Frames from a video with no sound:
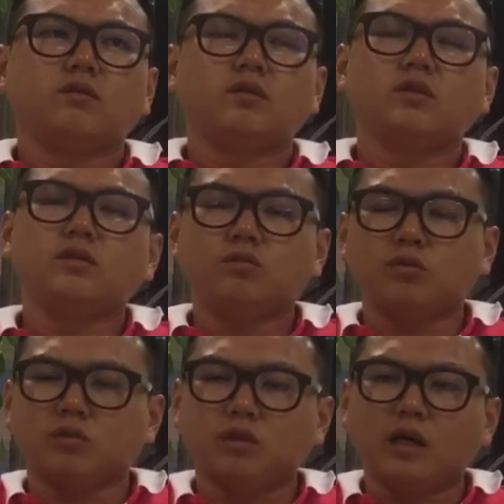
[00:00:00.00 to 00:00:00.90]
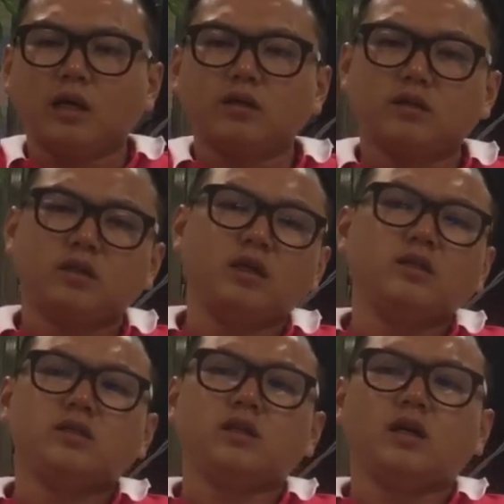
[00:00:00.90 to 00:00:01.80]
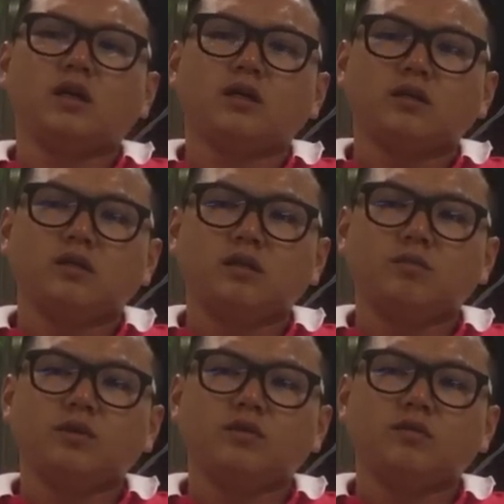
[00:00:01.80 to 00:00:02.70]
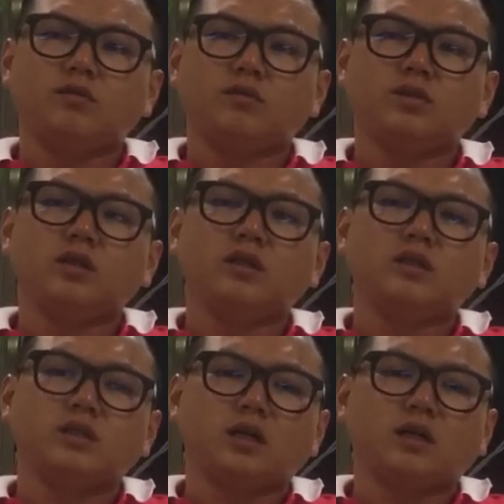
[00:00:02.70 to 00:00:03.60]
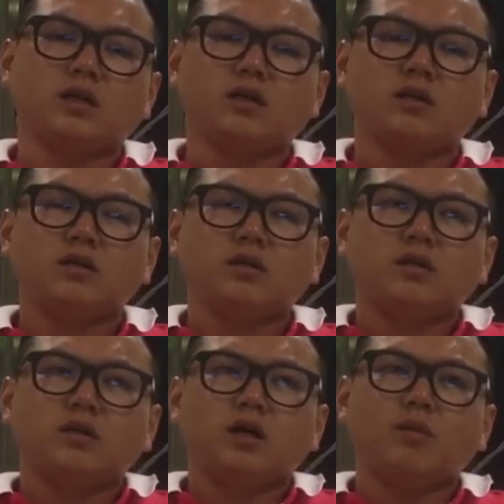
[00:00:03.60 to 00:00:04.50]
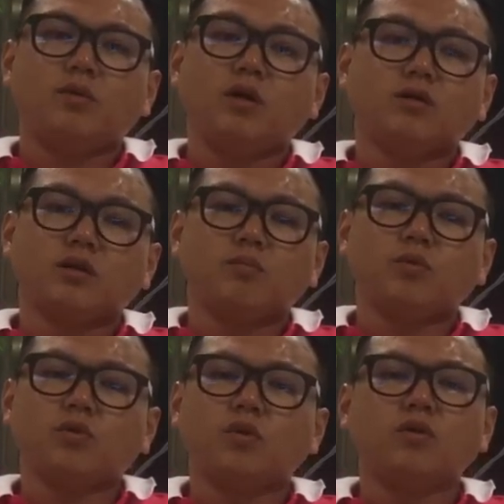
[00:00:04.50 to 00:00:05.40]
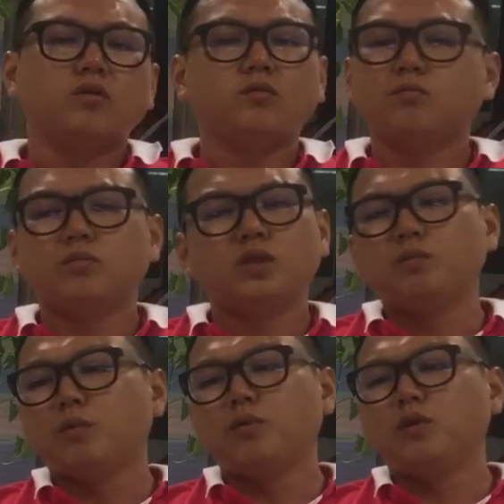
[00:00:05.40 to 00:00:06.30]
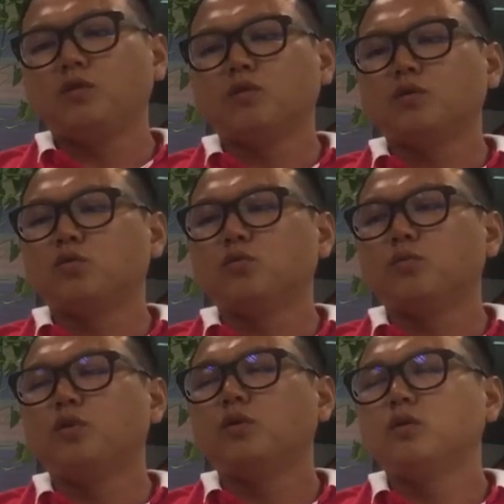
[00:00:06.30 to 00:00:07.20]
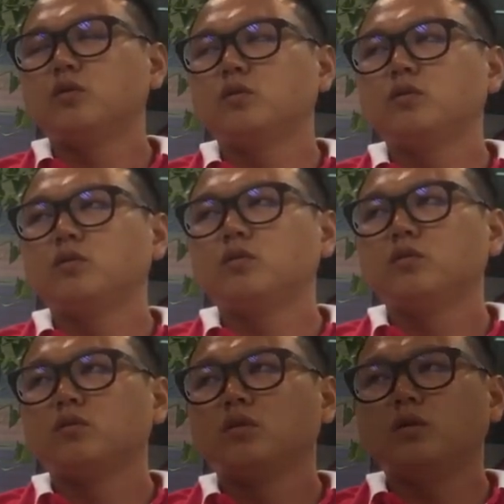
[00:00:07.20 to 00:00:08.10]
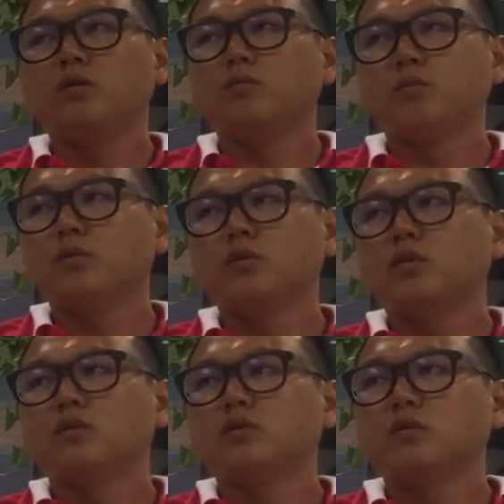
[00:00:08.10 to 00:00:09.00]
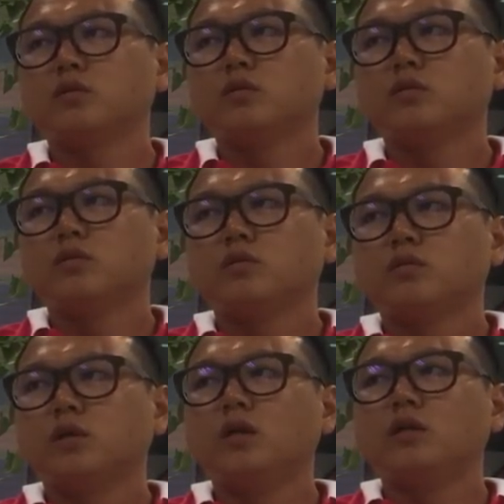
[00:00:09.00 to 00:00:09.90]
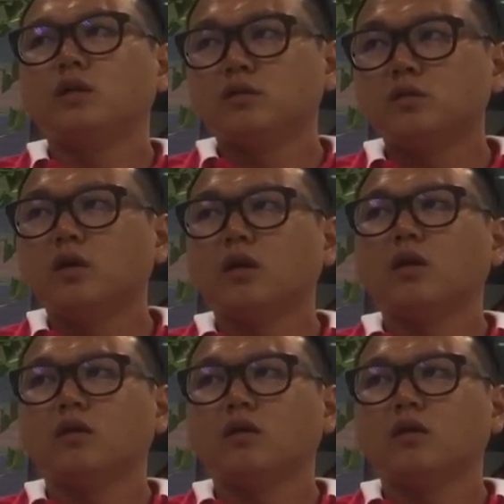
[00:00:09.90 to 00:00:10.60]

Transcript: 这个是我大概点一下你们直接跟你讲嘛。啊，不会啊，但我光你老给点，我都突破。哎呦，我，哎，点一下